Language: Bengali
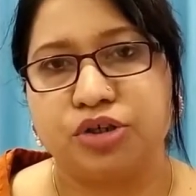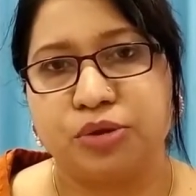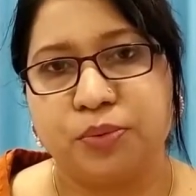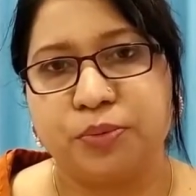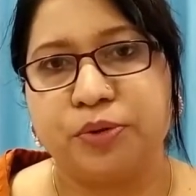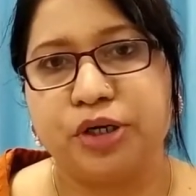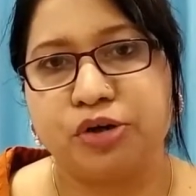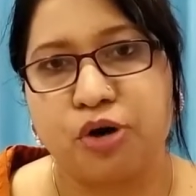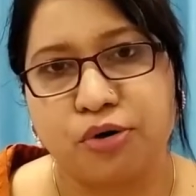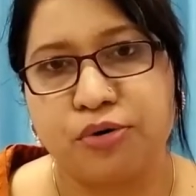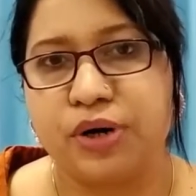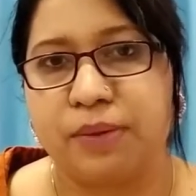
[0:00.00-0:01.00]
সর্বোপরি
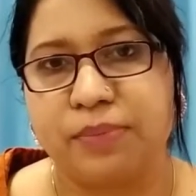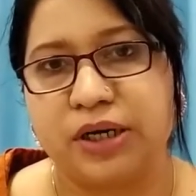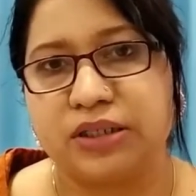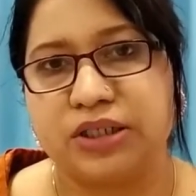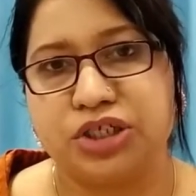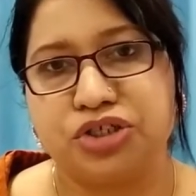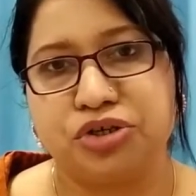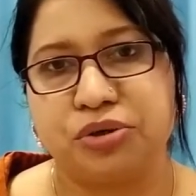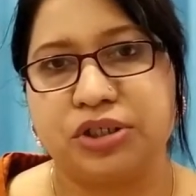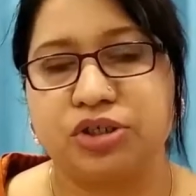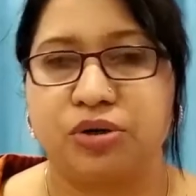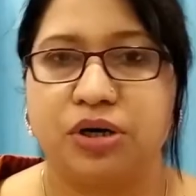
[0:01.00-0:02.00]
কখন আপনারা
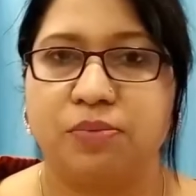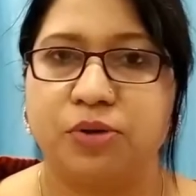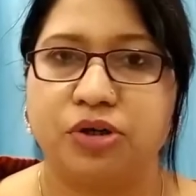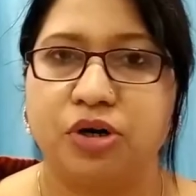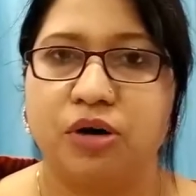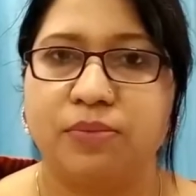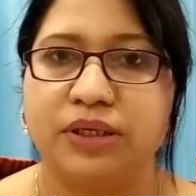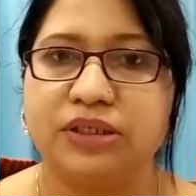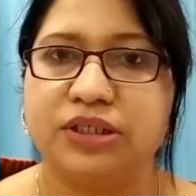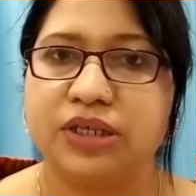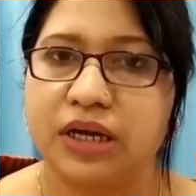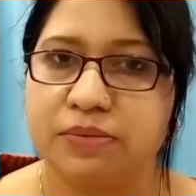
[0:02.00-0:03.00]
চিকিৎসকের স্বর্ণাপন্ন হবেন
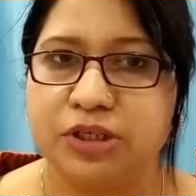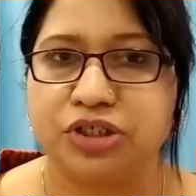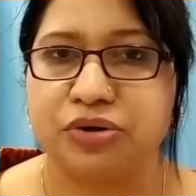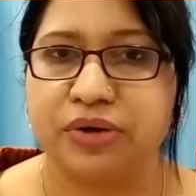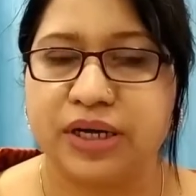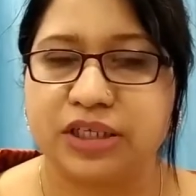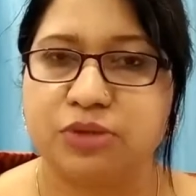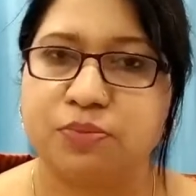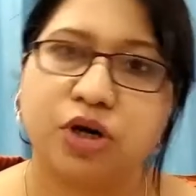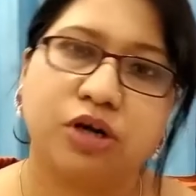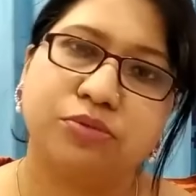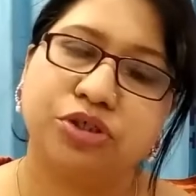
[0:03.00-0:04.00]
সেই বিষয়ে একটি
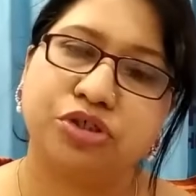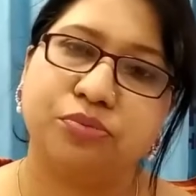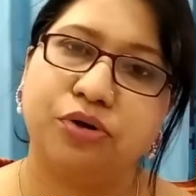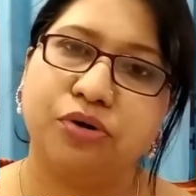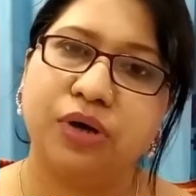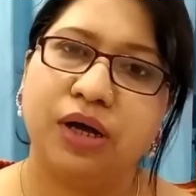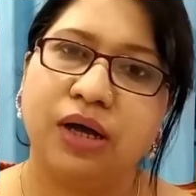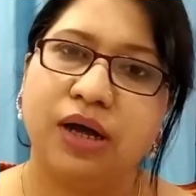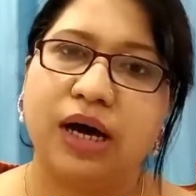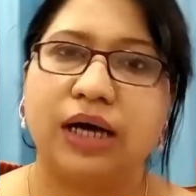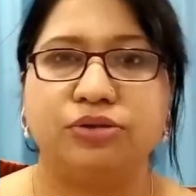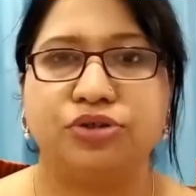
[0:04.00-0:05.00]
পরামর্শমূলক
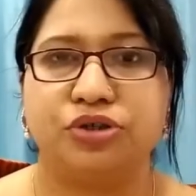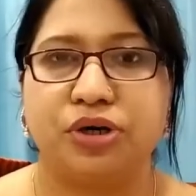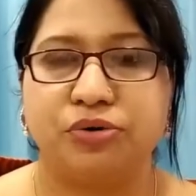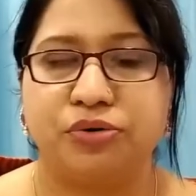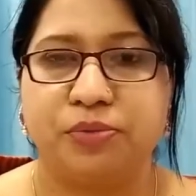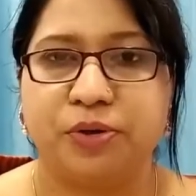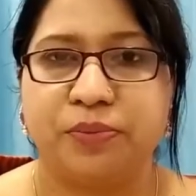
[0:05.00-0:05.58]
আলোচনা করব